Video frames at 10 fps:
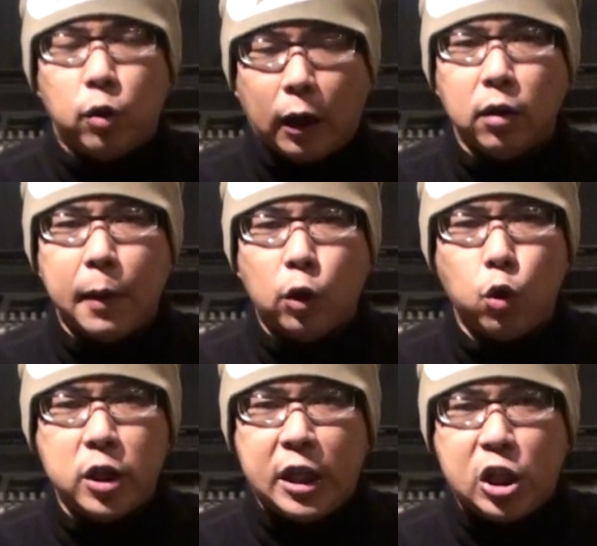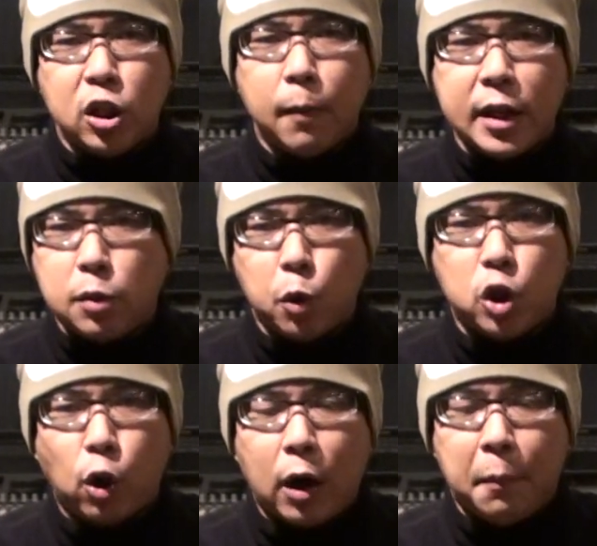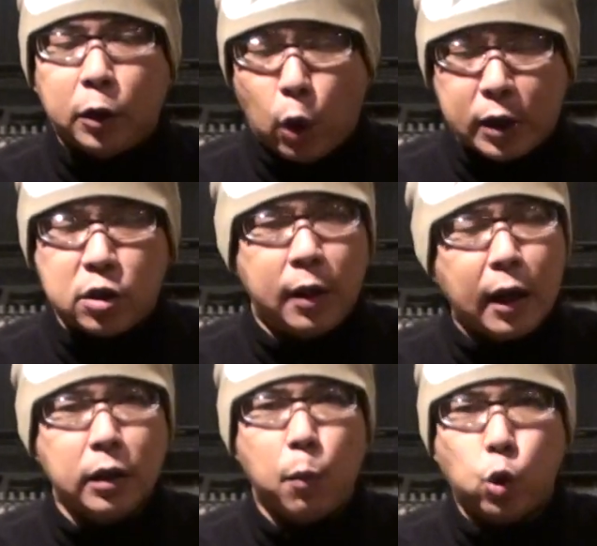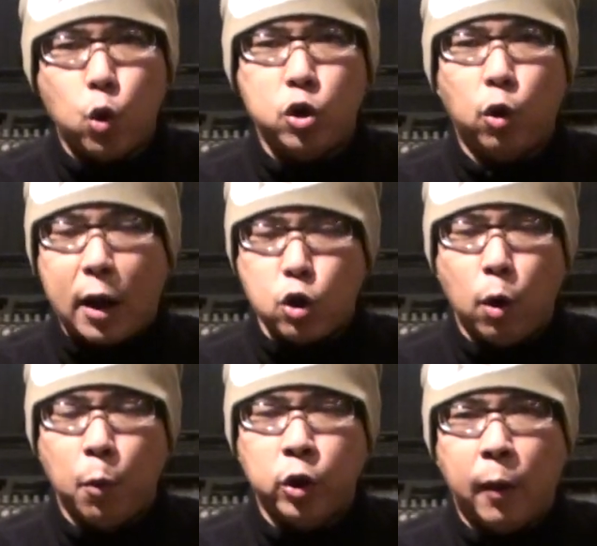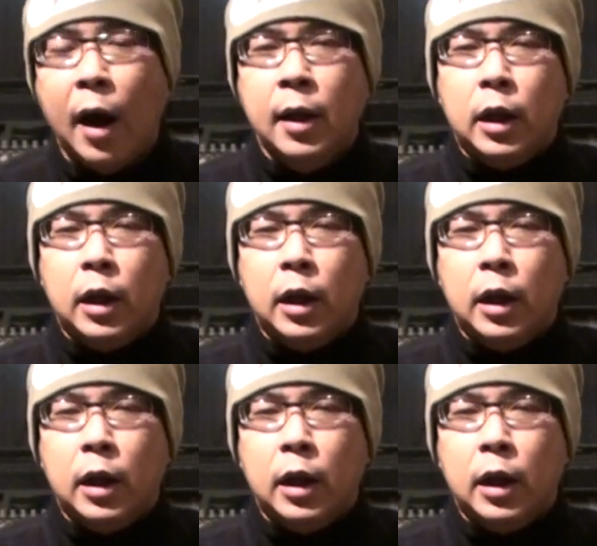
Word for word: 金熊同時に、石熊石持トラクマトラキス、中にも当時の羅生門には、